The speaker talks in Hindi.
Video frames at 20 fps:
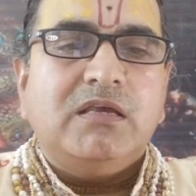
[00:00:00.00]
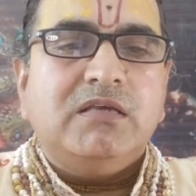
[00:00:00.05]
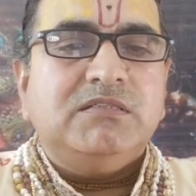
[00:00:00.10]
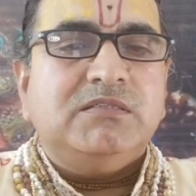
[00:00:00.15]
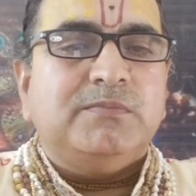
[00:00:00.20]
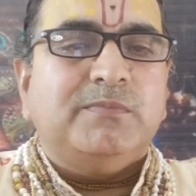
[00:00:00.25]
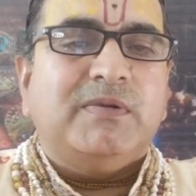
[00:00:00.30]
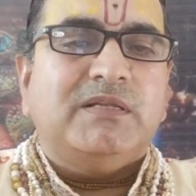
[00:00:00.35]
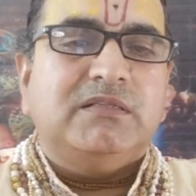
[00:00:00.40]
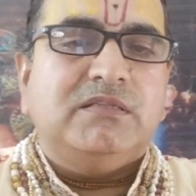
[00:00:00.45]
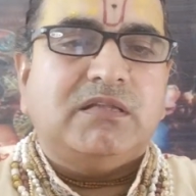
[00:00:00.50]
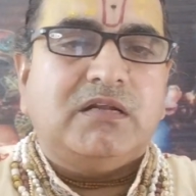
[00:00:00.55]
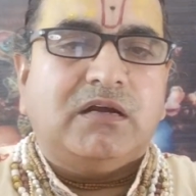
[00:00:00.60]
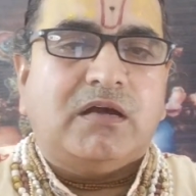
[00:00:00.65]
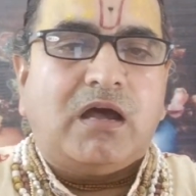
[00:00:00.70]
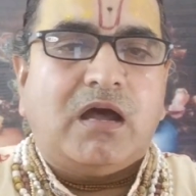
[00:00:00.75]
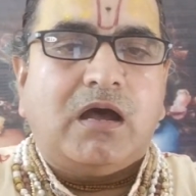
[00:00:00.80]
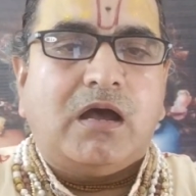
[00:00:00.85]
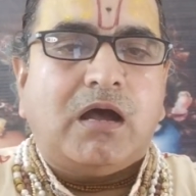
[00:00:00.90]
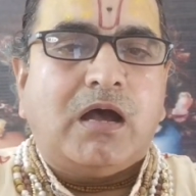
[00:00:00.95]
इस मंत्र
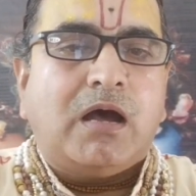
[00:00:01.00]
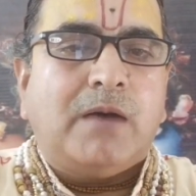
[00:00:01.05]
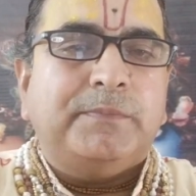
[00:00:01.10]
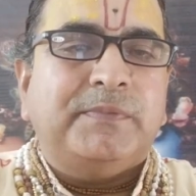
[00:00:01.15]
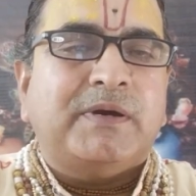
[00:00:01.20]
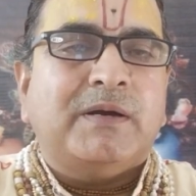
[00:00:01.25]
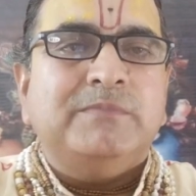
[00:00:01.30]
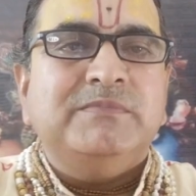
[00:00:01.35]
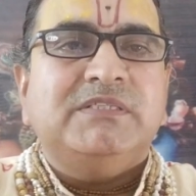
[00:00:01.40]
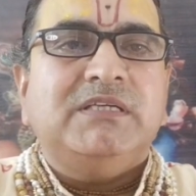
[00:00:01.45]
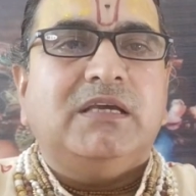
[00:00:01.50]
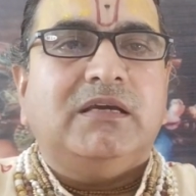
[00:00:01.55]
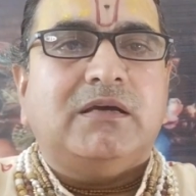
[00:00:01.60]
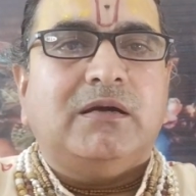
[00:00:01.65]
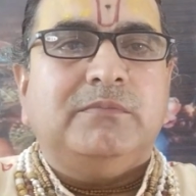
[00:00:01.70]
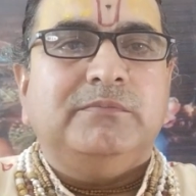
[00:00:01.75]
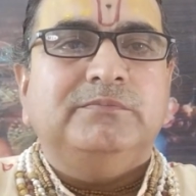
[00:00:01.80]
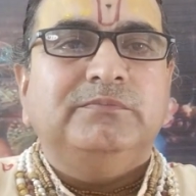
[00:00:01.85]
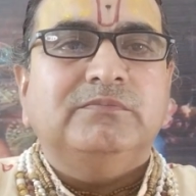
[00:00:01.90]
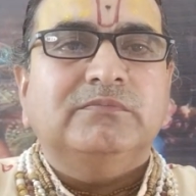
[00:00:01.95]
का आप कम से
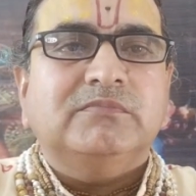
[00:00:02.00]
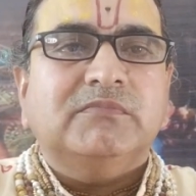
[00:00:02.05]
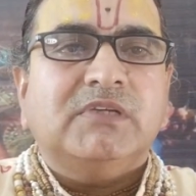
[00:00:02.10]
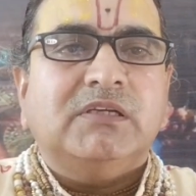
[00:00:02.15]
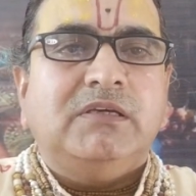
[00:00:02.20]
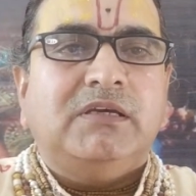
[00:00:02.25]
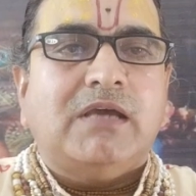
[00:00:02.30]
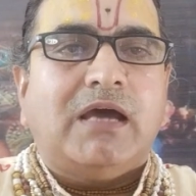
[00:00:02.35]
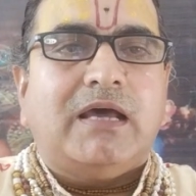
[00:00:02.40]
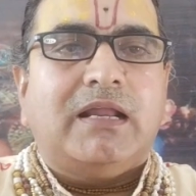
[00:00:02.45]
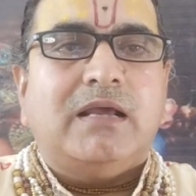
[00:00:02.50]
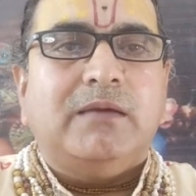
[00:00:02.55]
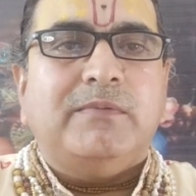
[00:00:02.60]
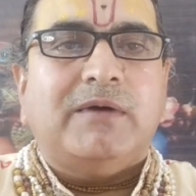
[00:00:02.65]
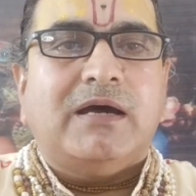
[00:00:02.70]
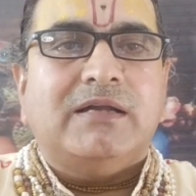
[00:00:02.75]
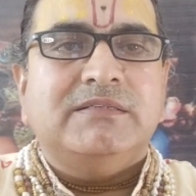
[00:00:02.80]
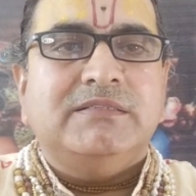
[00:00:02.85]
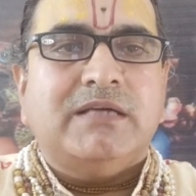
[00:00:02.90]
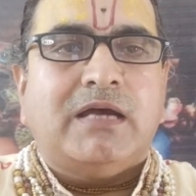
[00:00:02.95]
कम ग्यारह
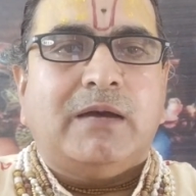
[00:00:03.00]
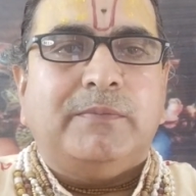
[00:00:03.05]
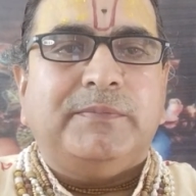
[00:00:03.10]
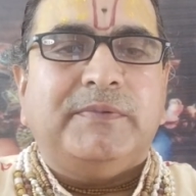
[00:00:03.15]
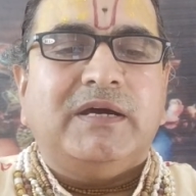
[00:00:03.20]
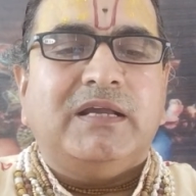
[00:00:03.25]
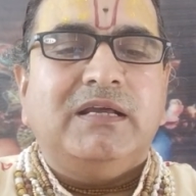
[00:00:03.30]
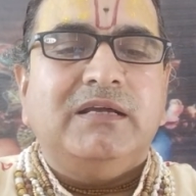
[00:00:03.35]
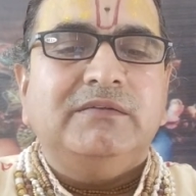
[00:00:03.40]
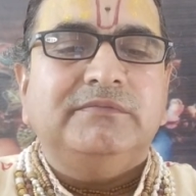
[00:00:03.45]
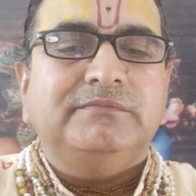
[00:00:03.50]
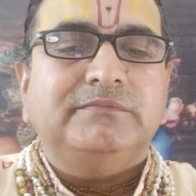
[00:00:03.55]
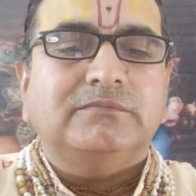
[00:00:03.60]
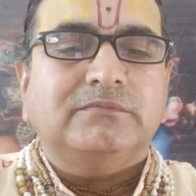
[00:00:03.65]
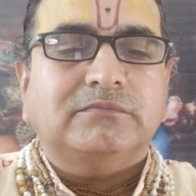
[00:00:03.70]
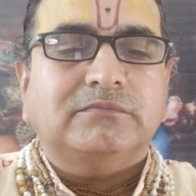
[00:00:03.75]
बार जाप करें